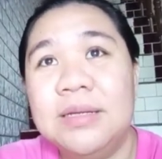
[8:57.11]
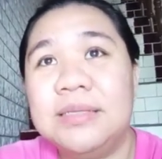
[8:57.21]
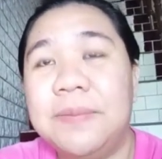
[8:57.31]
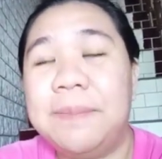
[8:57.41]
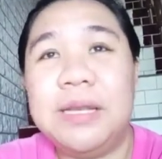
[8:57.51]

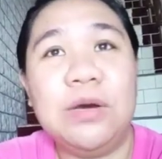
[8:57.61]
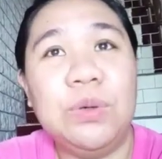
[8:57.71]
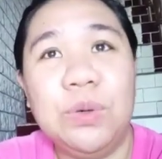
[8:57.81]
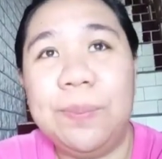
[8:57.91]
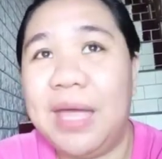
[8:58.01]
sa
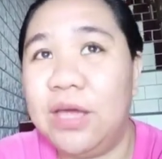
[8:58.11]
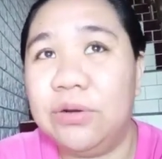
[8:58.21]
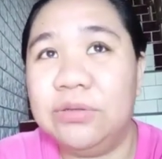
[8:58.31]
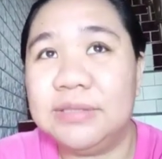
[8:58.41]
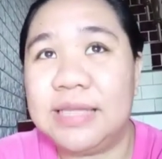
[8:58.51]
panahong
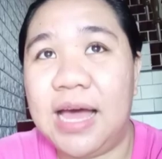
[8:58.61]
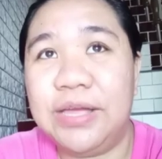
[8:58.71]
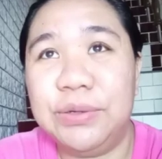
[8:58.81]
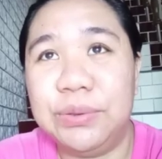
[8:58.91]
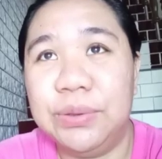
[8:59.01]
merong
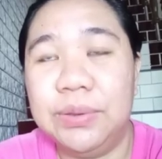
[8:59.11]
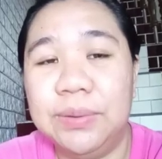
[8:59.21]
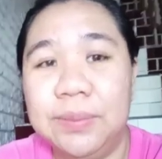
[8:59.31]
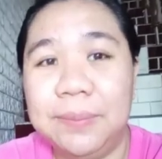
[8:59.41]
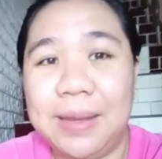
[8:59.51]
tayong
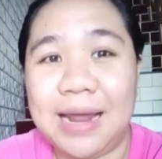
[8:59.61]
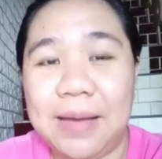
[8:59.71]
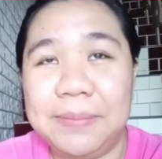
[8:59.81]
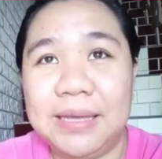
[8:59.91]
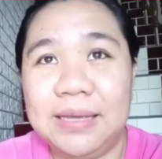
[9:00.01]

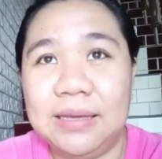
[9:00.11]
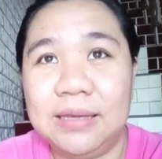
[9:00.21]
maraming